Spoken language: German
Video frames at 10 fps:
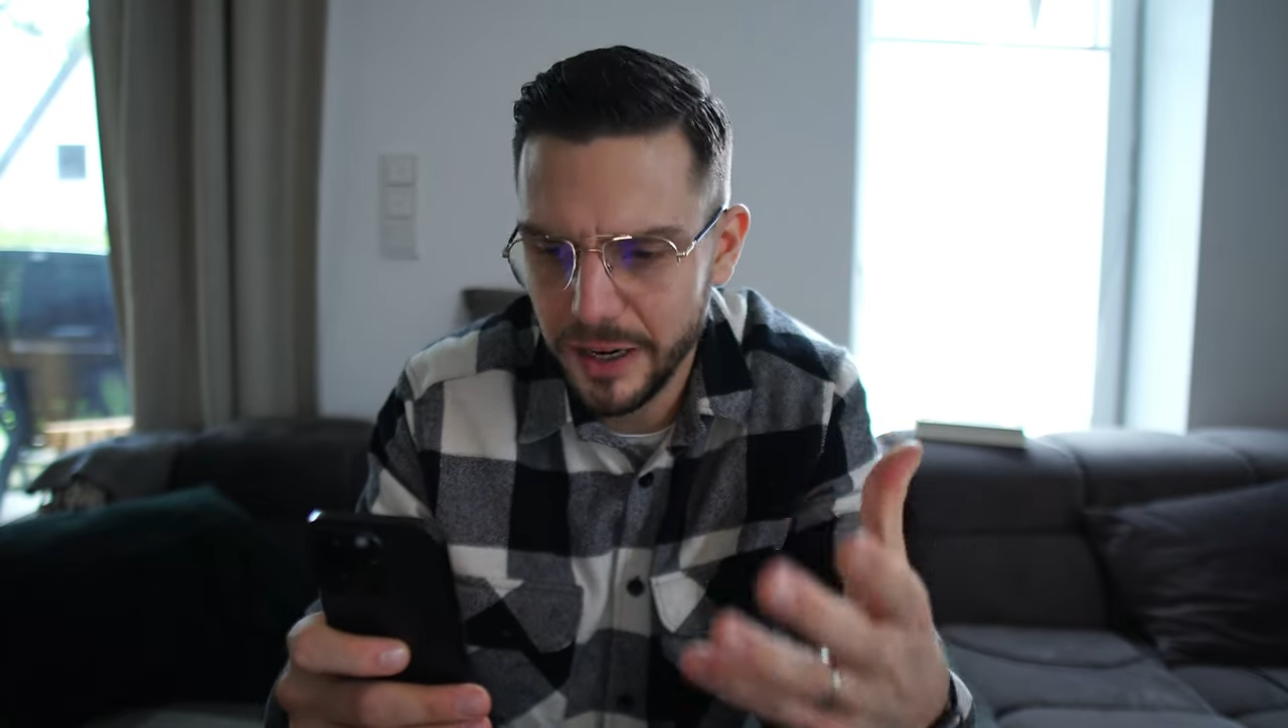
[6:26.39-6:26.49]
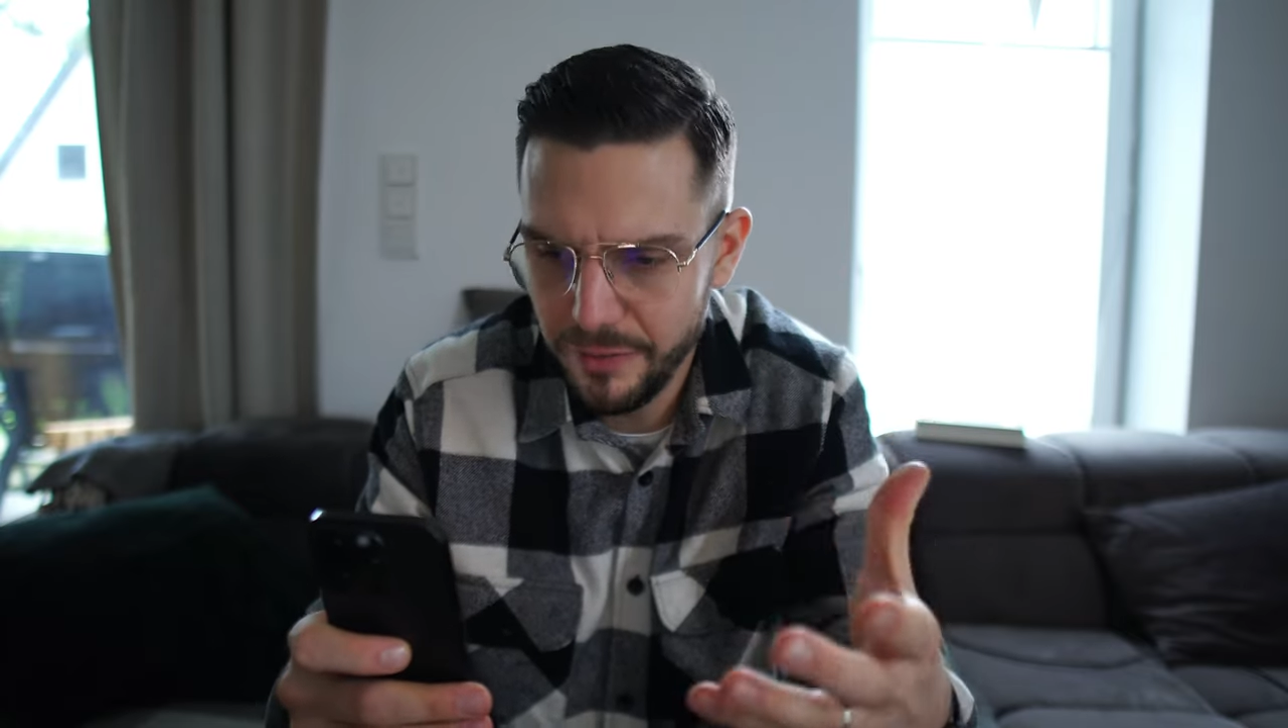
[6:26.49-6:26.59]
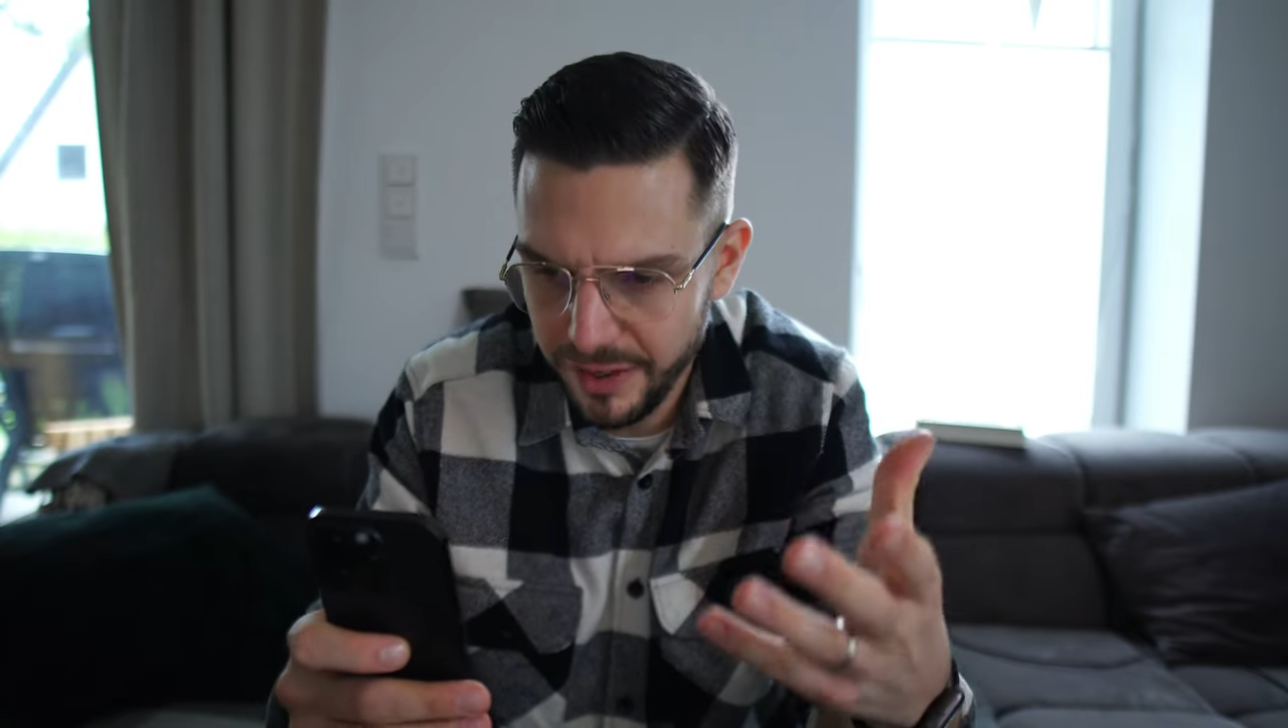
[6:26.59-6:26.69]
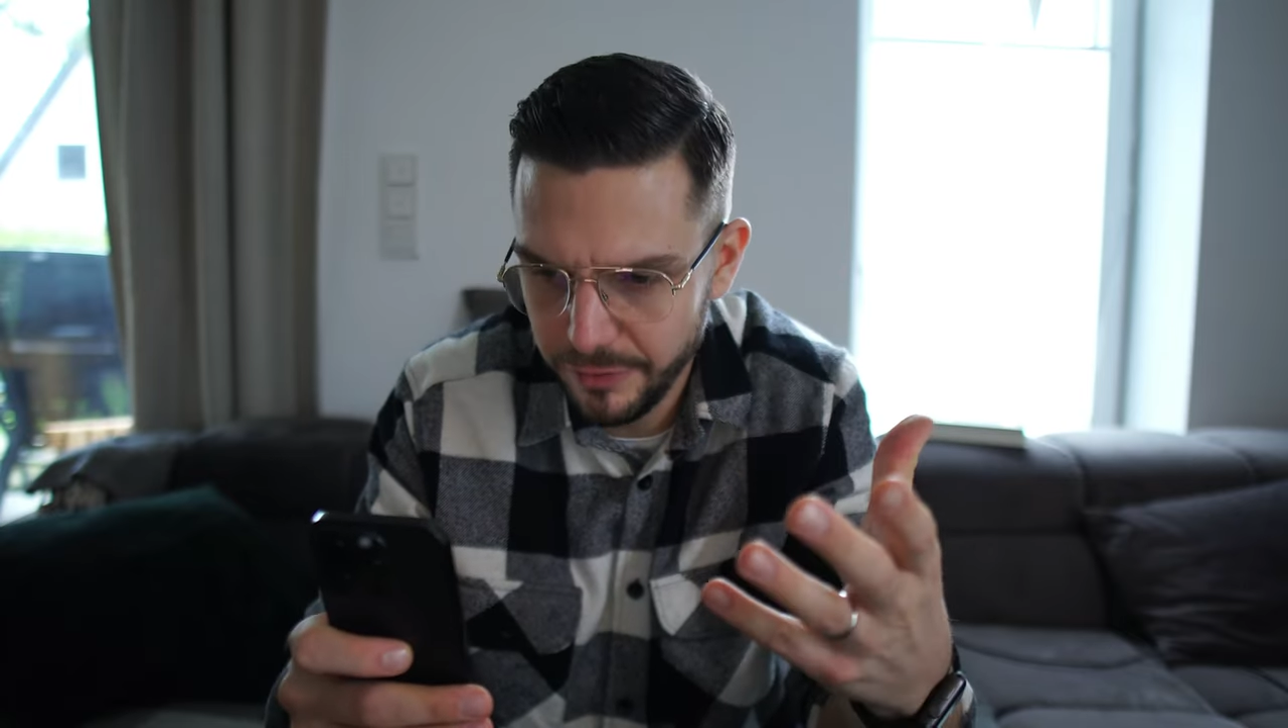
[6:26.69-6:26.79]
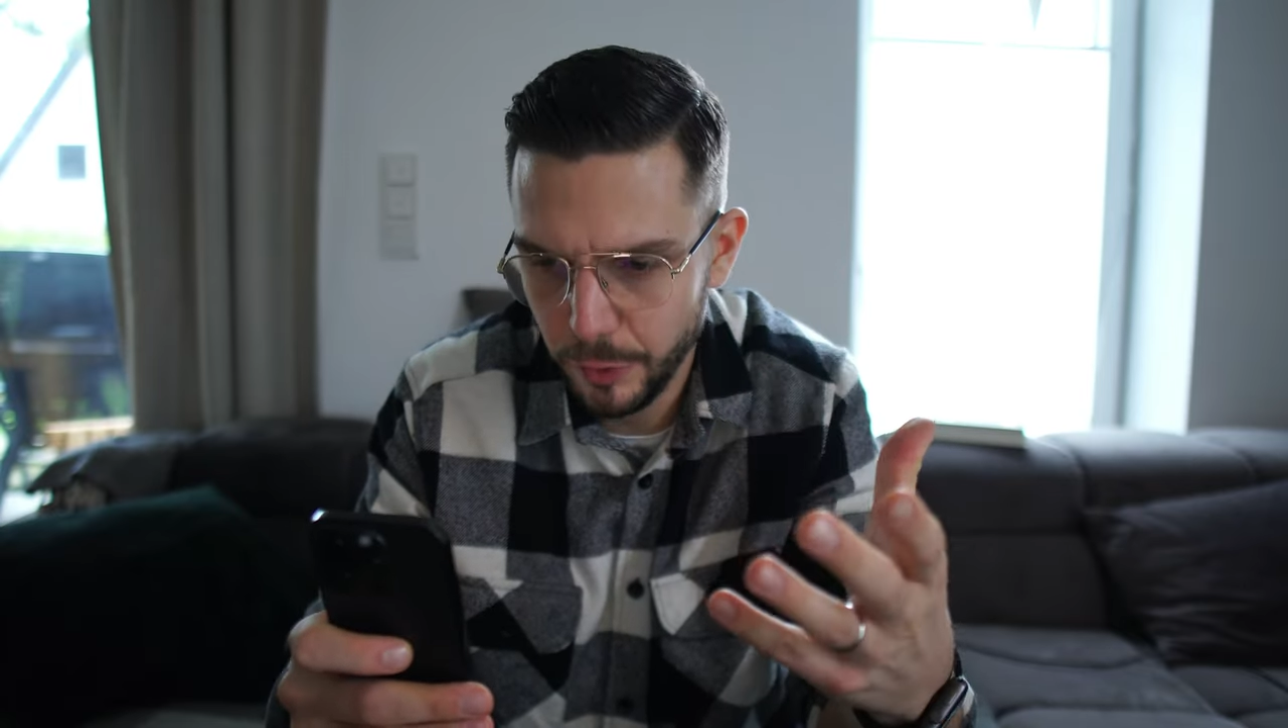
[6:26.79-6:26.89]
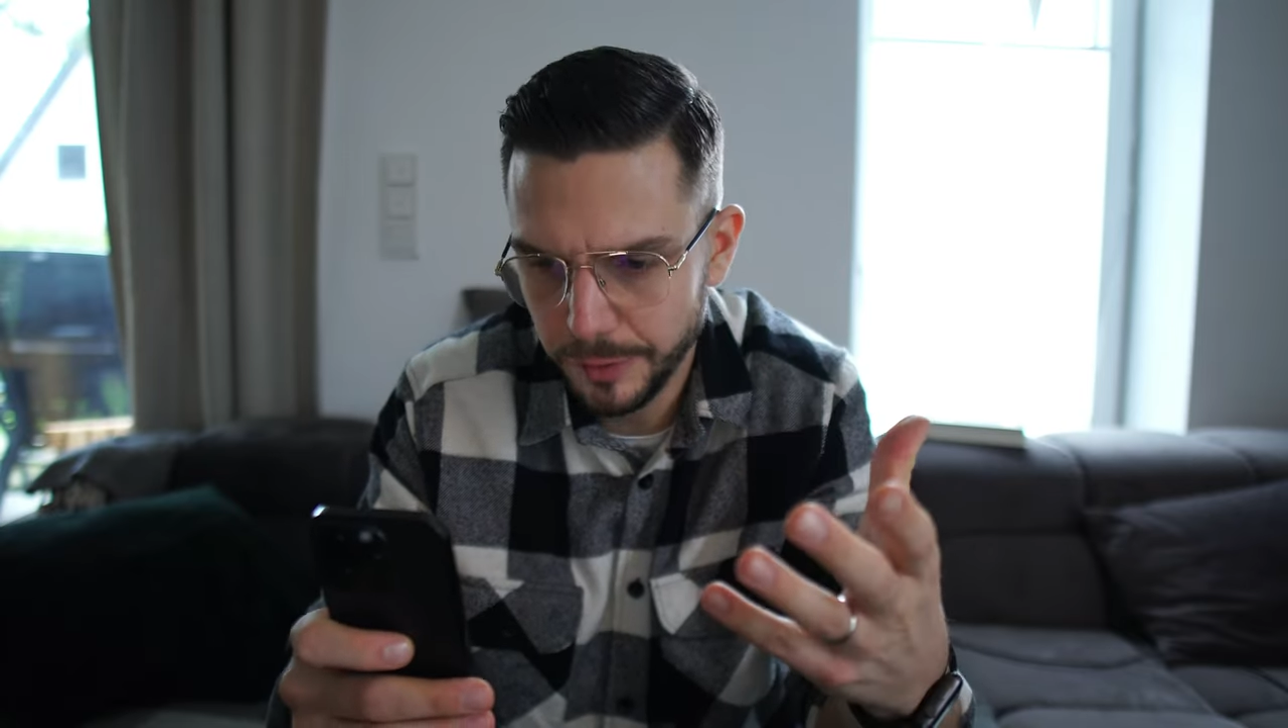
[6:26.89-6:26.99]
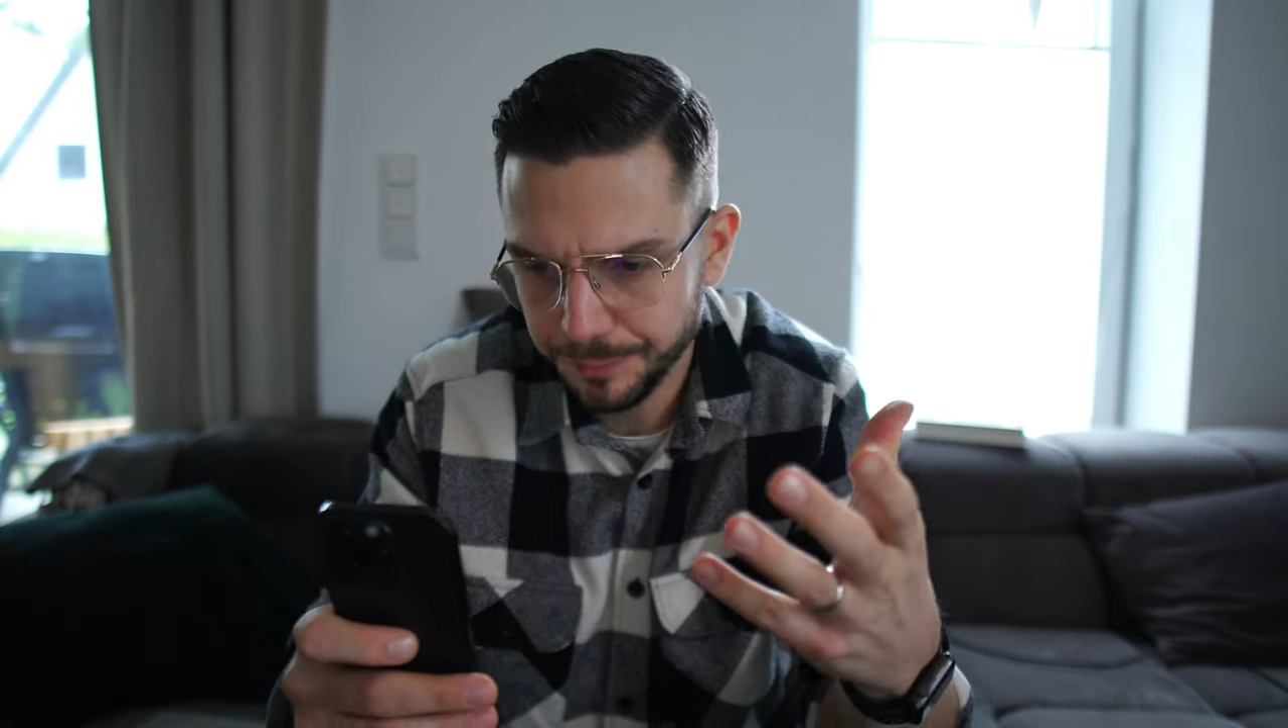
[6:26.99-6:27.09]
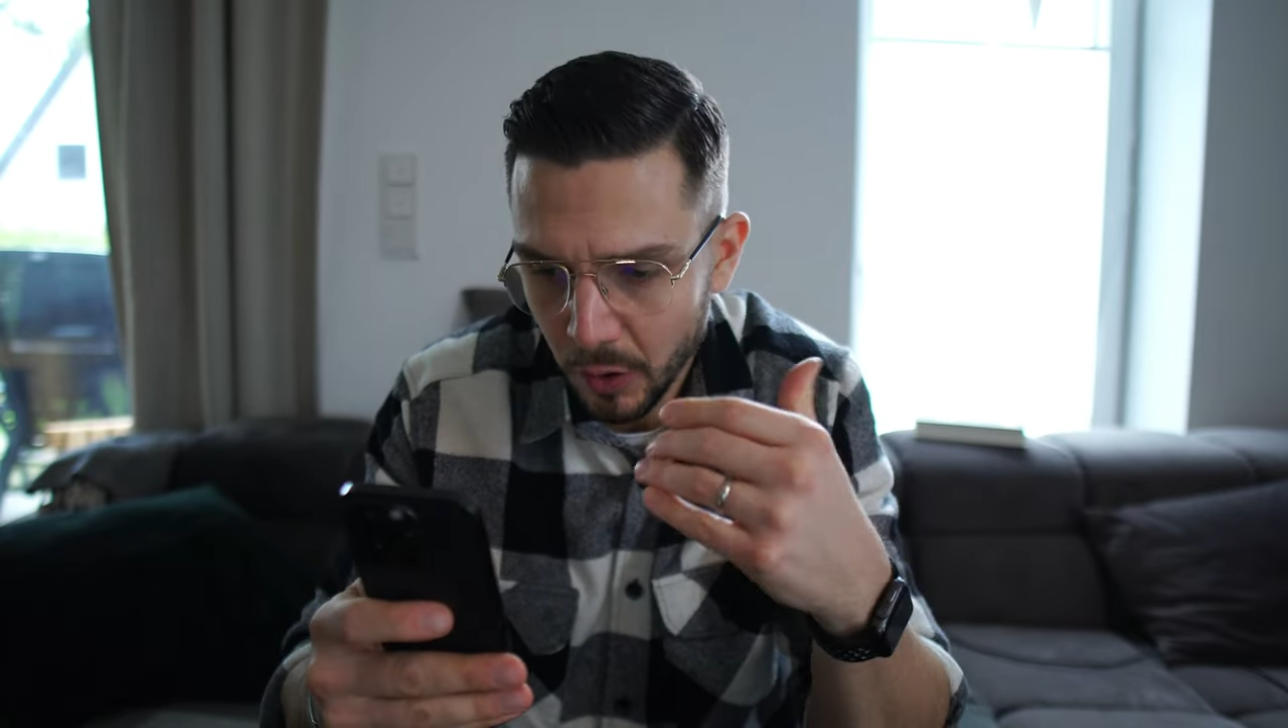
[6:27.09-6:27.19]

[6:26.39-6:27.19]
kein Fett für.